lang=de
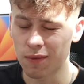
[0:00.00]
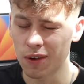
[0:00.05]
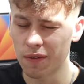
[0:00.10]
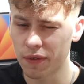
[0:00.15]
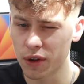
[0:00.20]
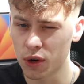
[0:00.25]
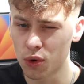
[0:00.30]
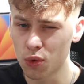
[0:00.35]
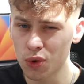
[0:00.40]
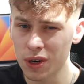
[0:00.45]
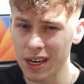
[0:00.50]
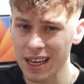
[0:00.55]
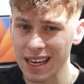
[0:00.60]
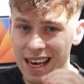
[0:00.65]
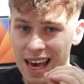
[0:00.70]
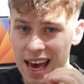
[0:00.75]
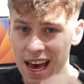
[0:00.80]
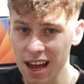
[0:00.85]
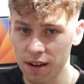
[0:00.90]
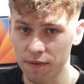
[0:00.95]
wollen wir nur die
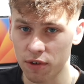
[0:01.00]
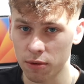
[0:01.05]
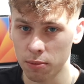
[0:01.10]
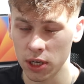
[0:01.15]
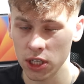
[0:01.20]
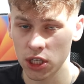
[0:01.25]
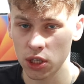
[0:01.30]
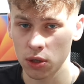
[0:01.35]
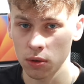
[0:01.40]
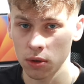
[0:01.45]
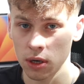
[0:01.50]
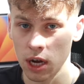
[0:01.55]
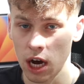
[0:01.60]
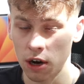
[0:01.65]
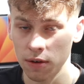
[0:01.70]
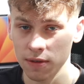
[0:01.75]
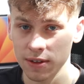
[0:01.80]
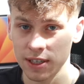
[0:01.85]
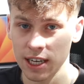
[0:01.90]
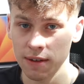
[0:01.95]
Kerninformationen
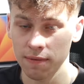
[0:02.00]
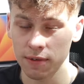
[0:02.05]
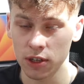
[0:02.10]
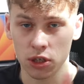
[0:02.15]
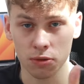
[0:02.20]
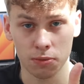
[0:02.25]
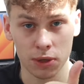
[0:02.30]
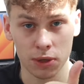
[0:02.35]
aufzählen, wie zum